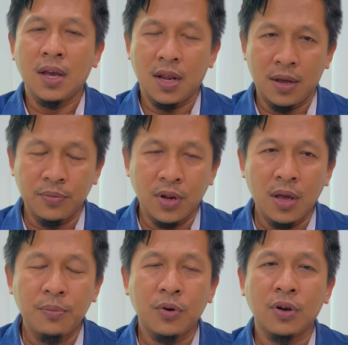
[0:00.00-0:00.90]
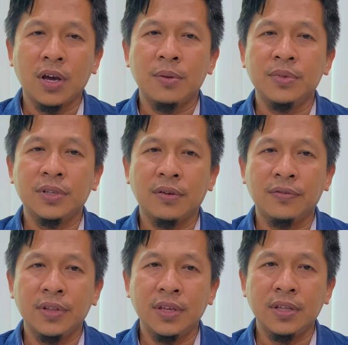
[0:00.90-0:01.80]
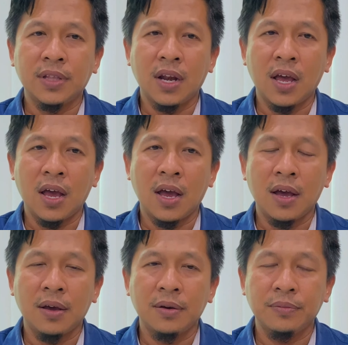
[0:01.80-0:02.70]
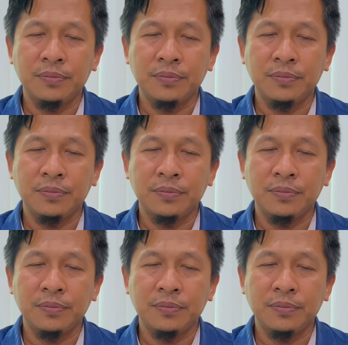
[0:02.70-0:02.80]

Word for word: Alhamdulillah program Insaf ini telah